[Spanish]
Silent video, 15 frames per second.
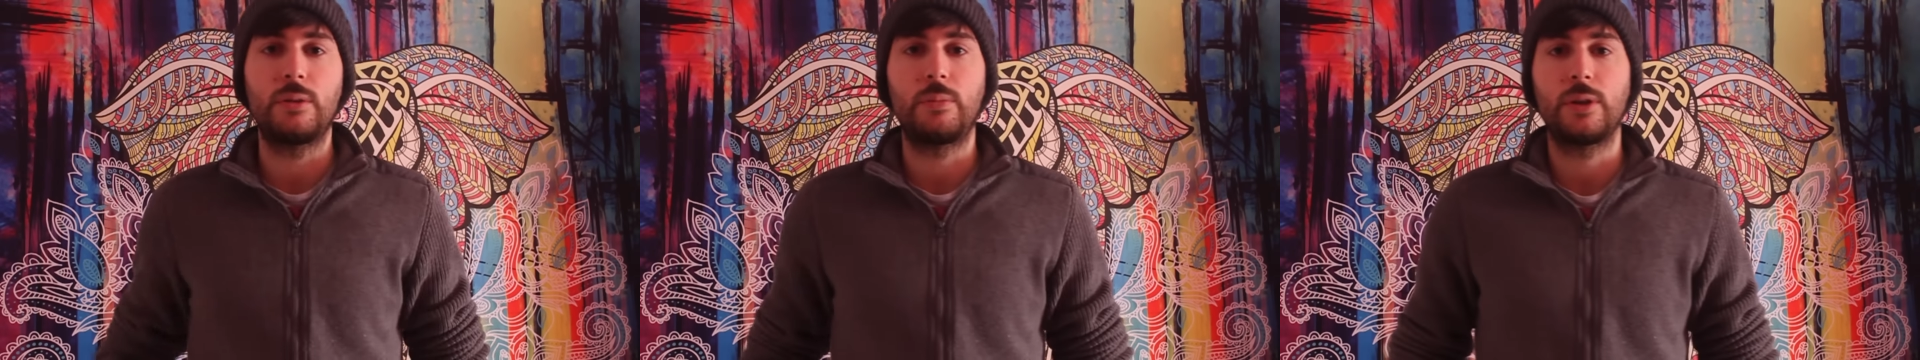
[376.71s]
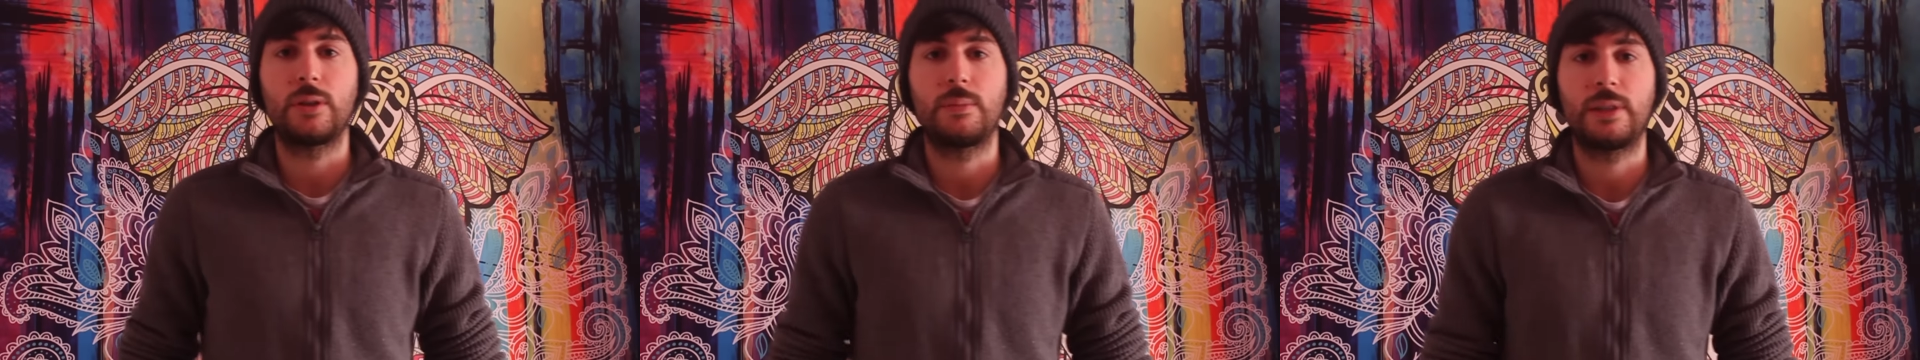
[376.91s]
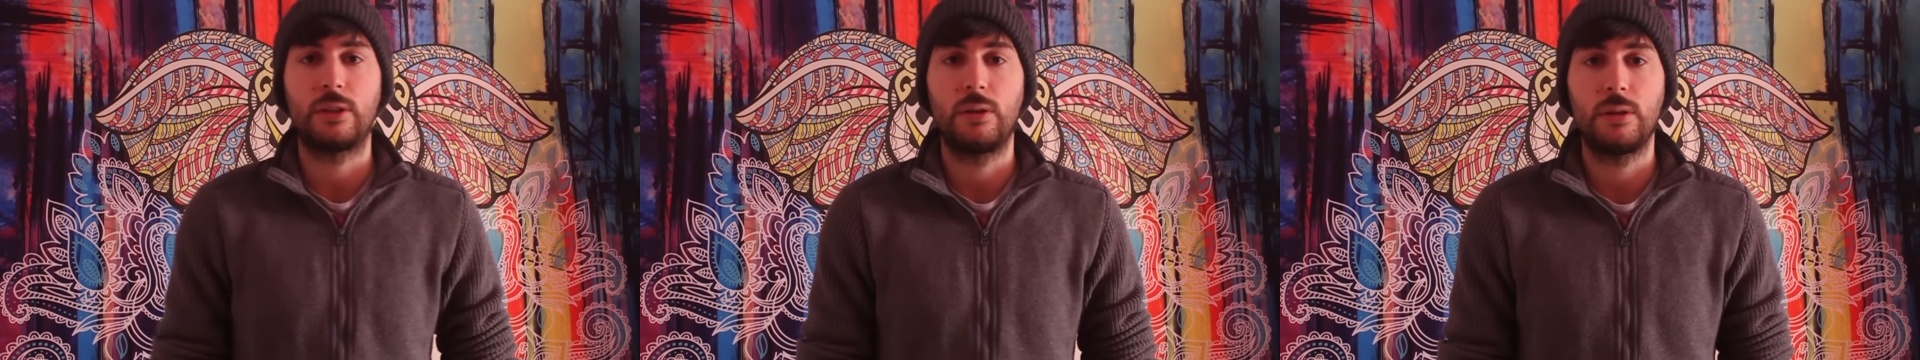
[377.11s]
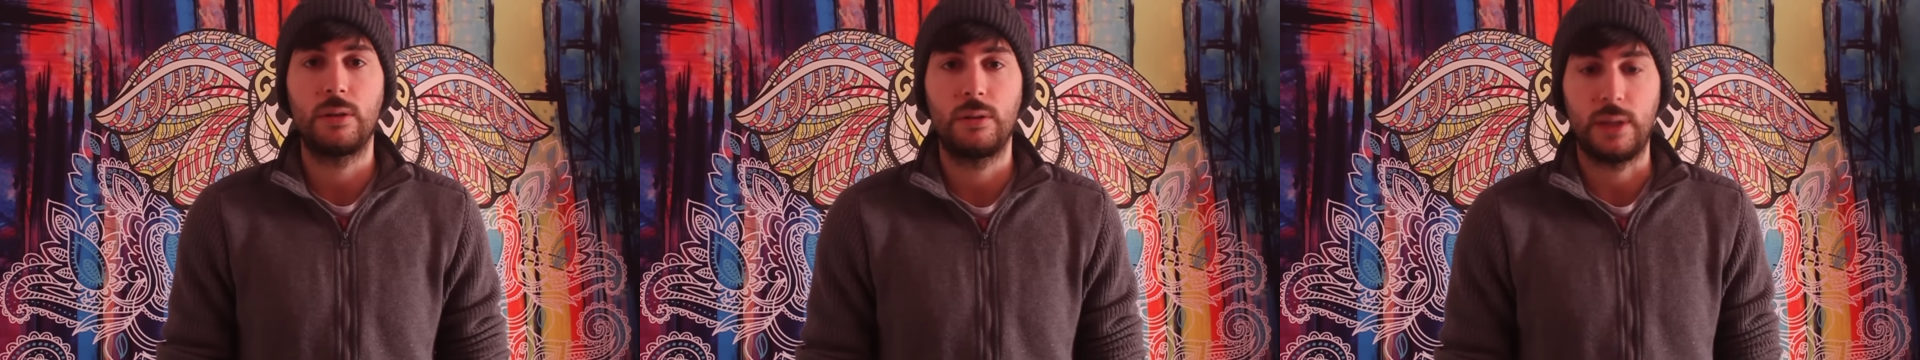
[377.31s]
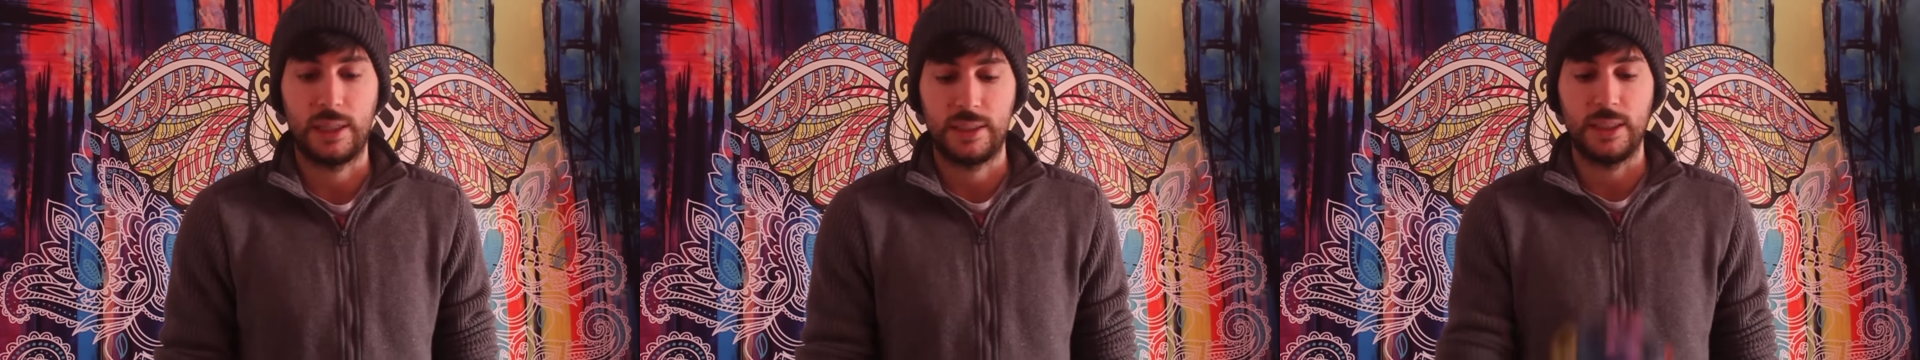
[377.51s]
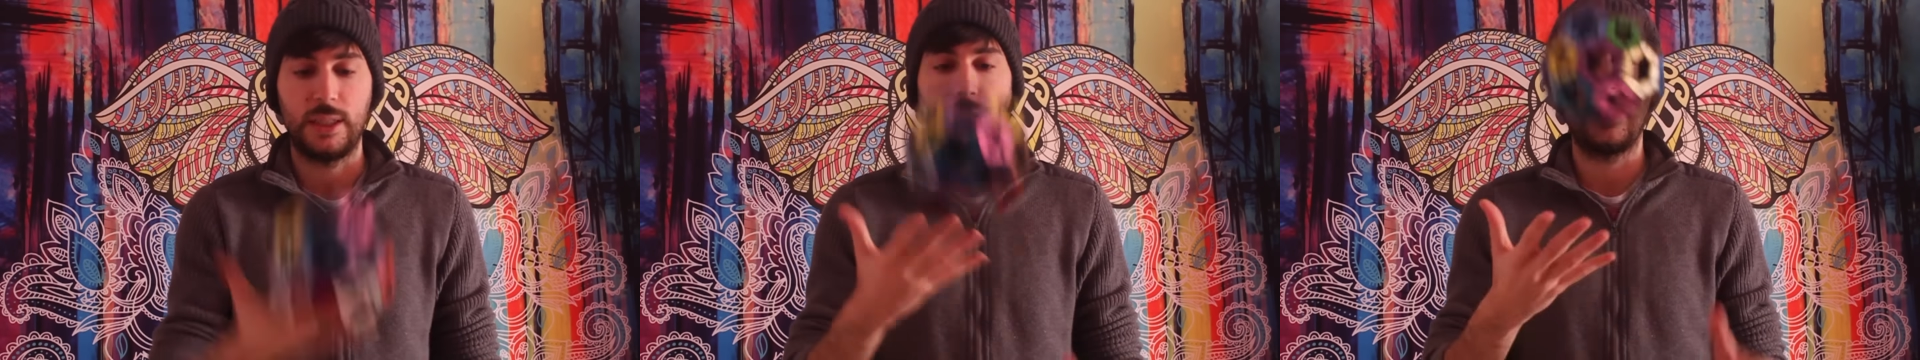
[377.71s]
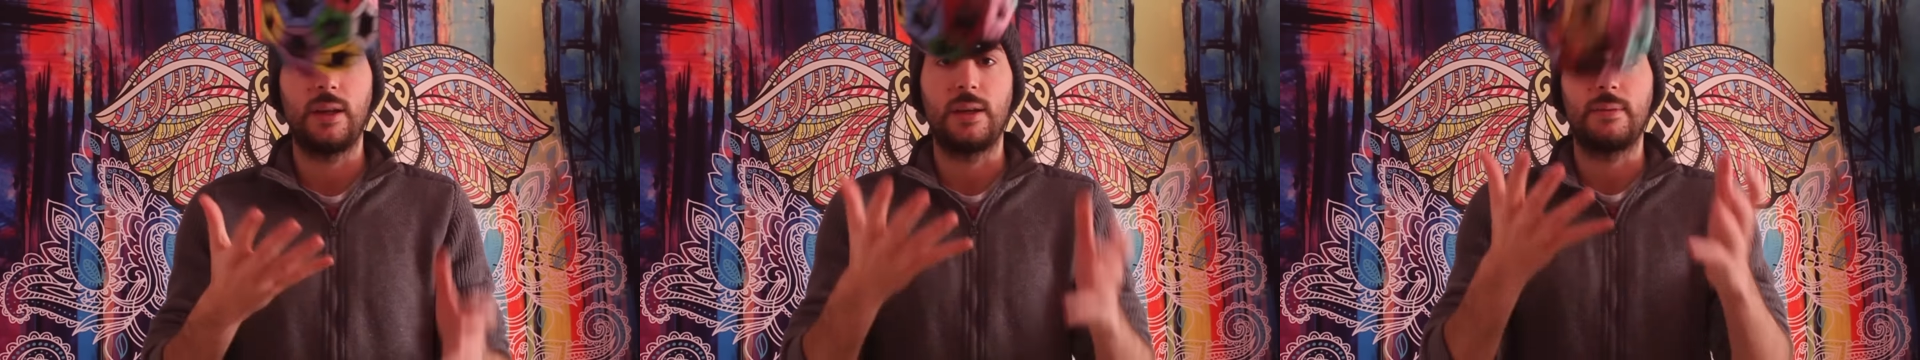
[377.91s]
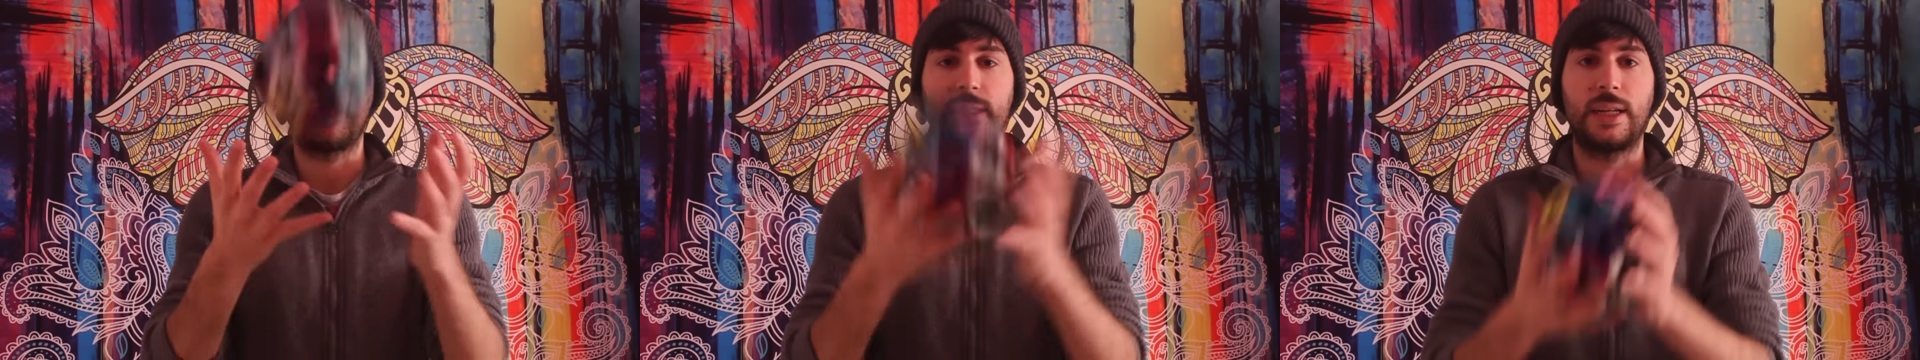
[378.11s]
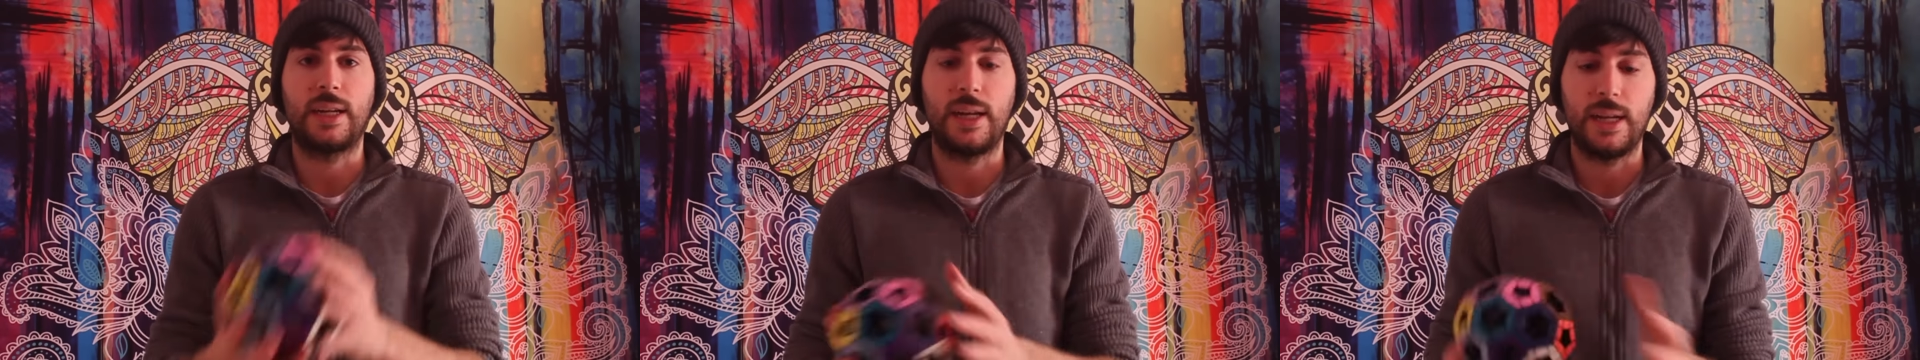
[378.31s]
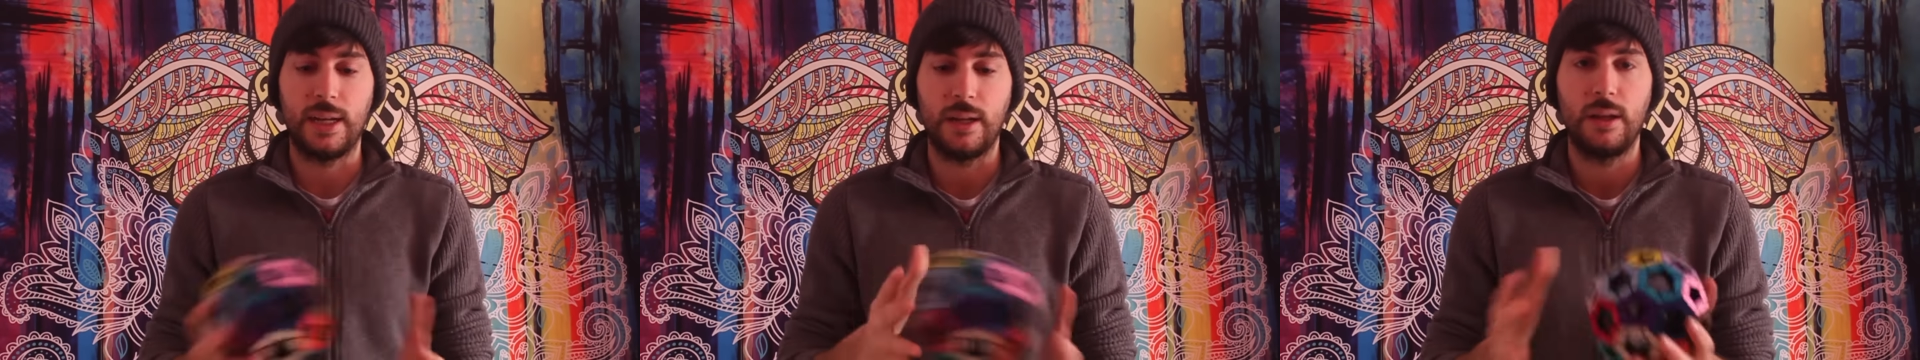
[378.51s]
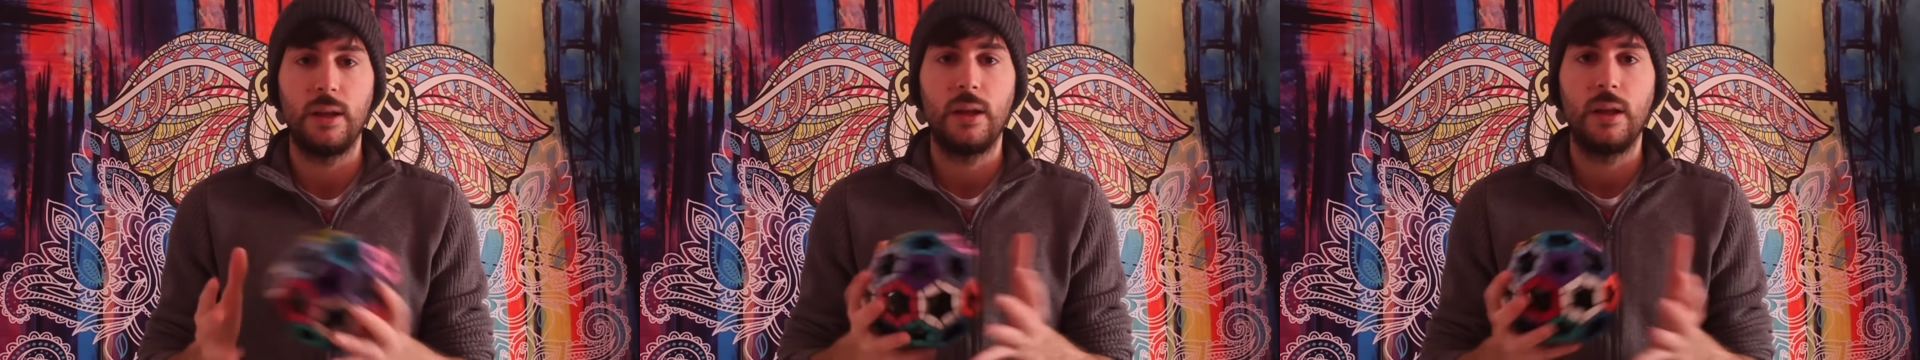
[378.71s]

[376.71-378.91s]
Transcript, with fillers: un poquito más loco, así que iba a sacar